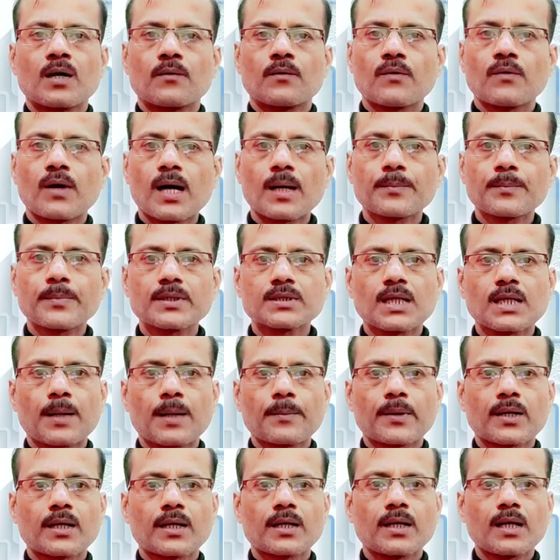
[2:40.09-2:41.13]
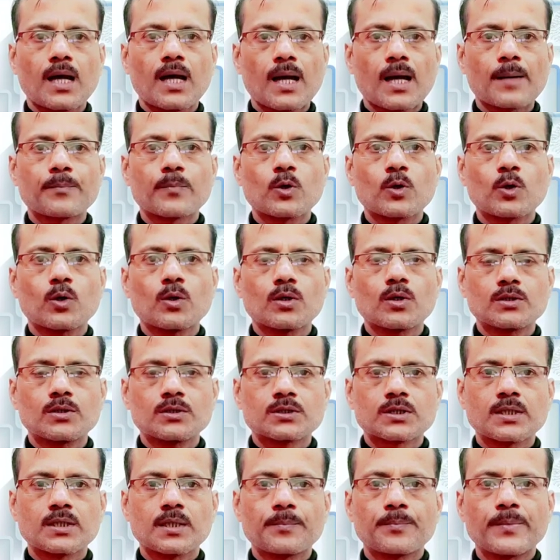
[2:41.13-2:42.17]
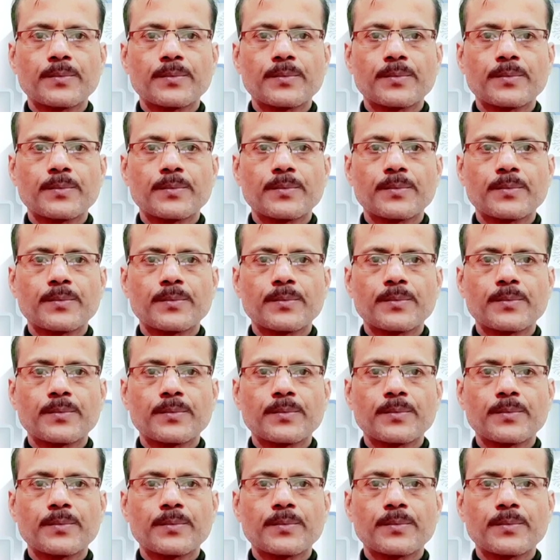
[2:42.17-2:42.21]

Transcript: वहां पे जाके आपको इसकी